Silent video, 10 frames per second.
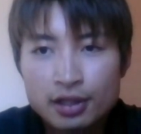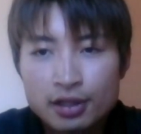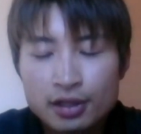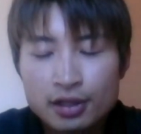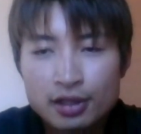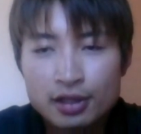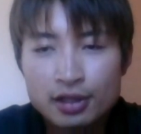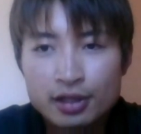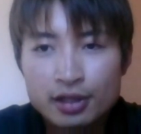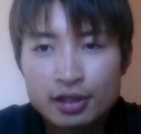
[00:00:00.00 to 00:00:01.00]
まあ、いろい
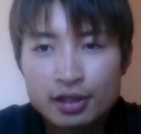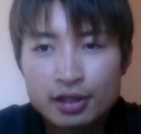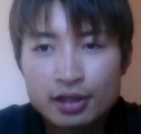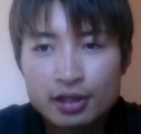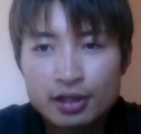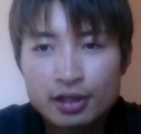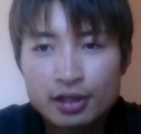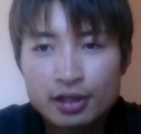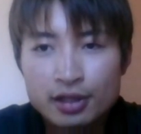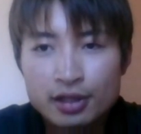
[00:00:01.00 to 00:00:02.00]
ろ、いろいろっていう
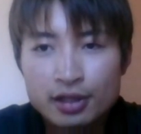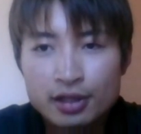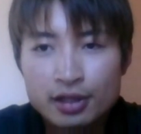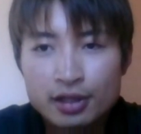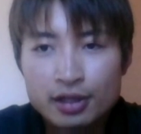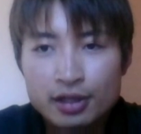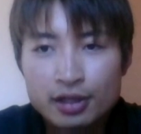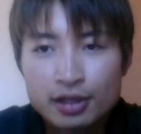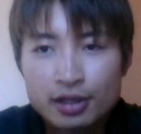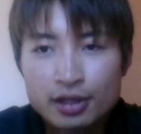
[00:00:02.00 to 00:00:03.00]
か3年、まあ、次
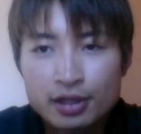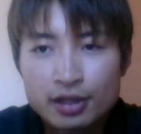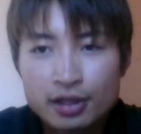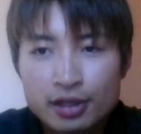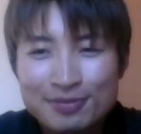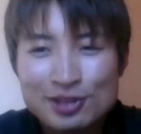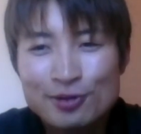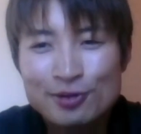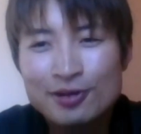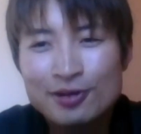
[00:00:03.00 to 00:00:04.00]
の、
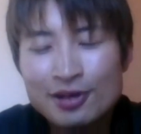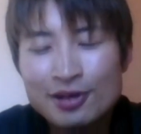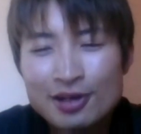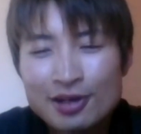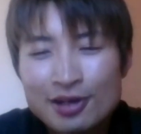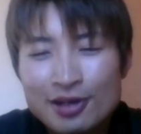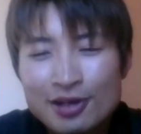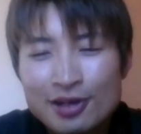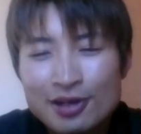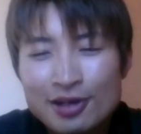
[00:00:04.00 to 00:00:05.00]
正直言うとそ
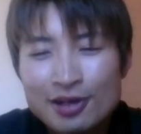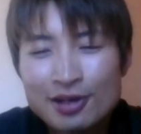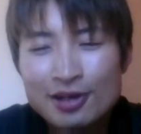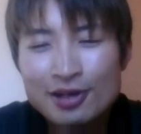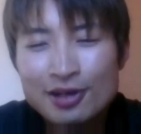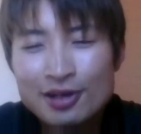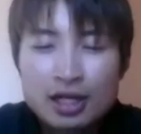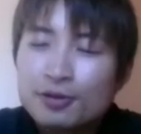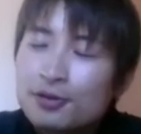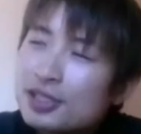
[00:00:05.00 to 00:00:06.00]
のコロナ、あ
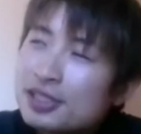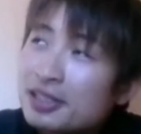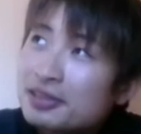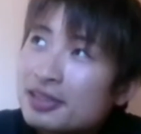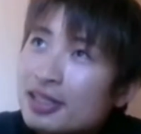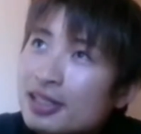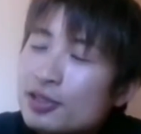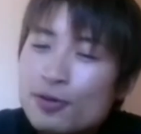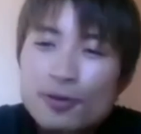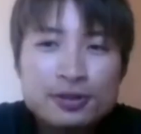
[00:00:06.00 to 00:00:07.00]
コロナじゃなくて、
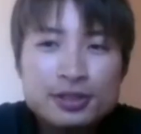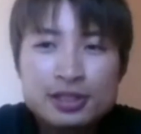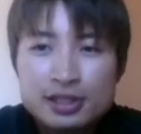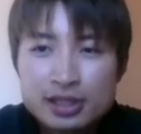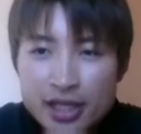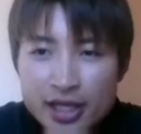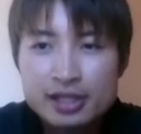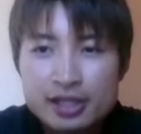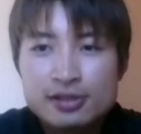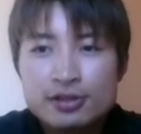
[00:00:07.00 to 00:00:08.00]
リオ落ち
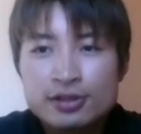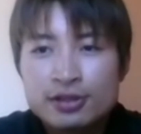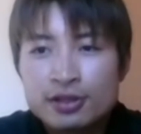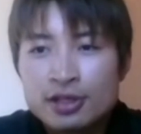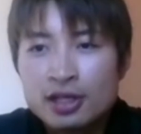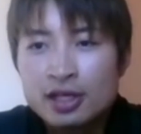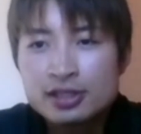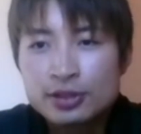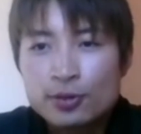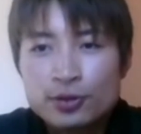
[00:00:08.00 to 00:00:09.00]
てすぐ
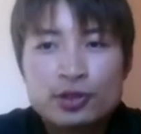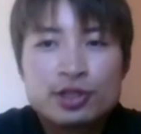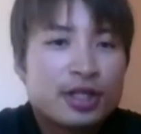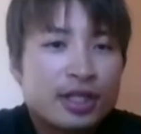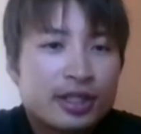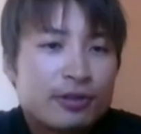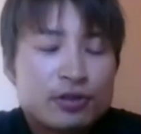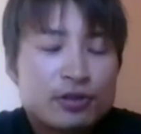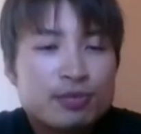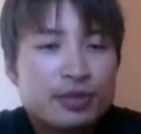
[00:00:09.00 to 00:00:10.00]
東京に向けて
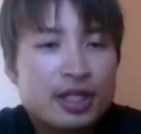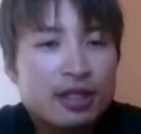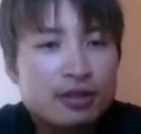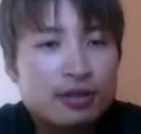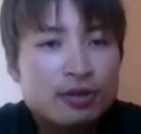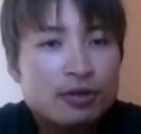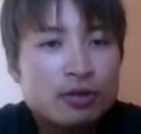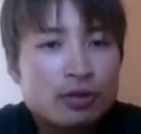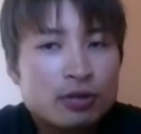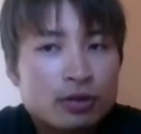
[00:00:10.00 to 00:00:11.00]
の準備だってい
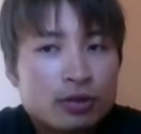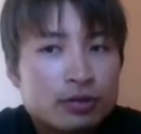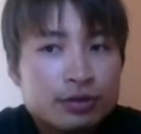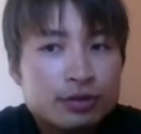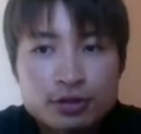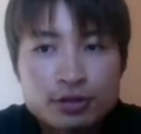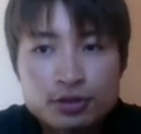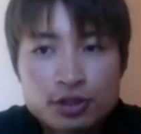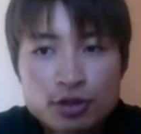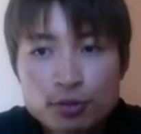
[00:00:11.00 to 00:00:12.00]
うふうには正
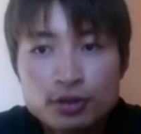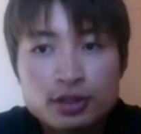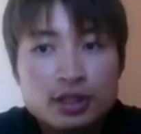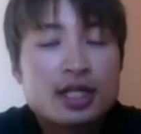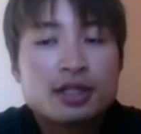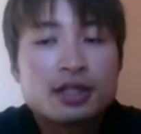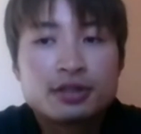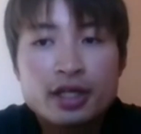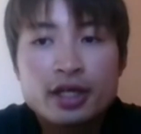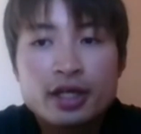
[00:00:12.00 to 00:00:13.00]
直思っていなく
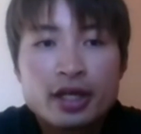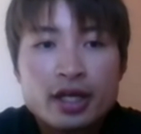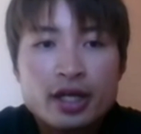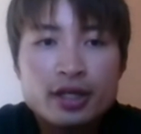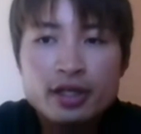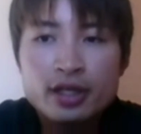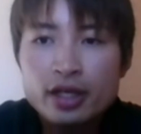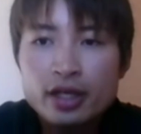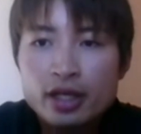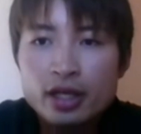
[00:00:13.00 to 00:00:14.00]
て、
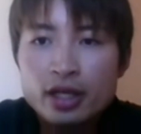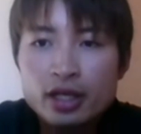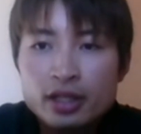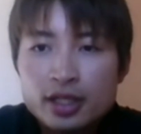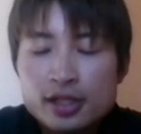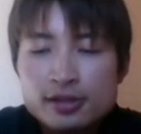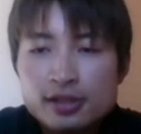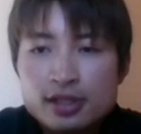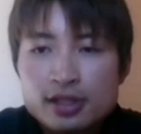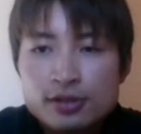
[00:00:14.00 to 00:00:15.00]
で、気がつい
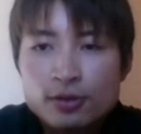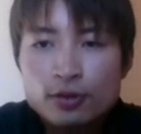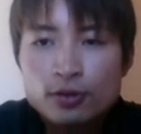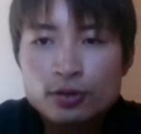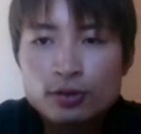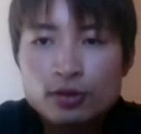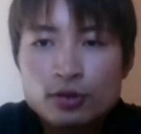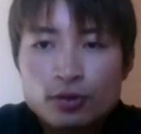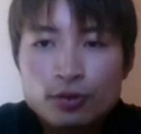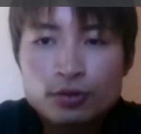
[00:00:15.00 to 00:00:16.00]
たらそこの
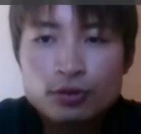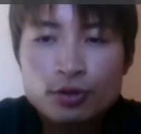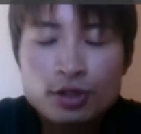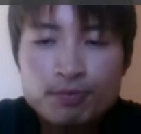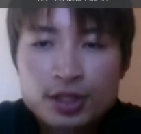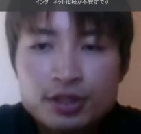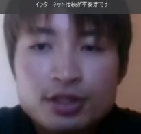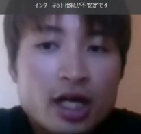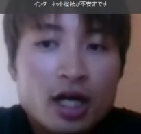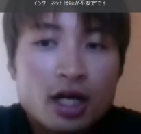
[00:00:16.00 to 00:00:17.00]
東京オリンピック
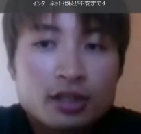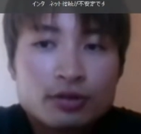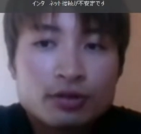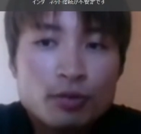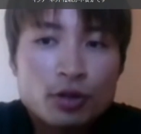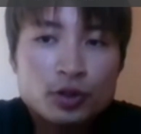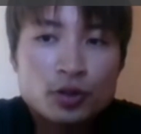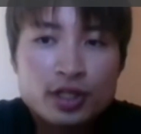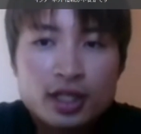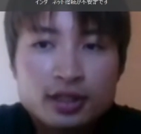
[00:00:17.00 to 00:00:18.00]
がその目
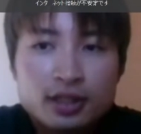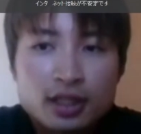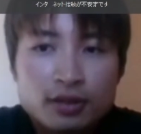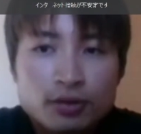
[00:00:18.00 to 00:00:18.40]
標にあったと